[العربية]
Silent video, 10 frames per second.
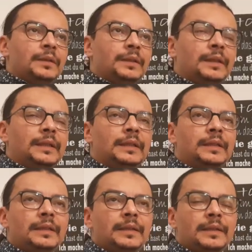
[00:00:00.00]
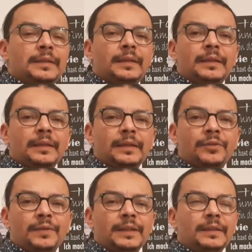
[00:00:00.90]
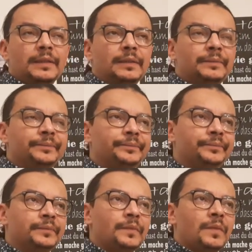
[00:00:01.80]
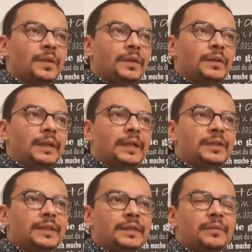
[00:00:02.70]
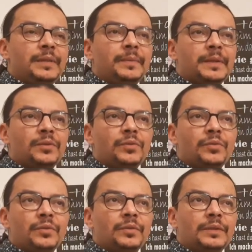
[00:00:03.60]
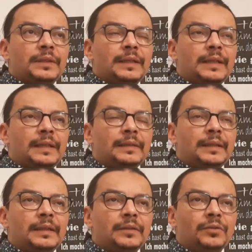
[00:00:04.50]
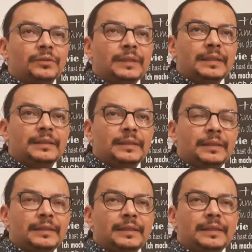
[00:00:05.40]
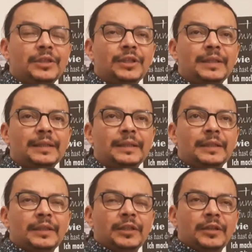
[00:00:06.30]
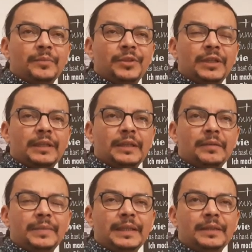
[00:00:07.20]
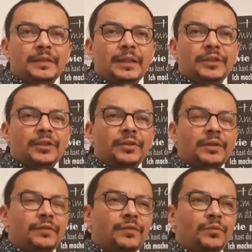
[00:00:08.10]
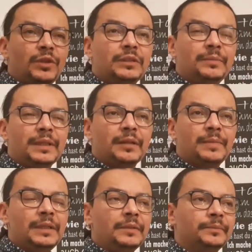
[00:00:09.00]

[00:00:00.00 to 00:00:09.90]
قال له آه، سلكني شوف كي دير علاش اتصل به باسكو كان عندها ان كونتاكت كان ديجا مشى له المينيستر الانتيريور في المواد مي قبل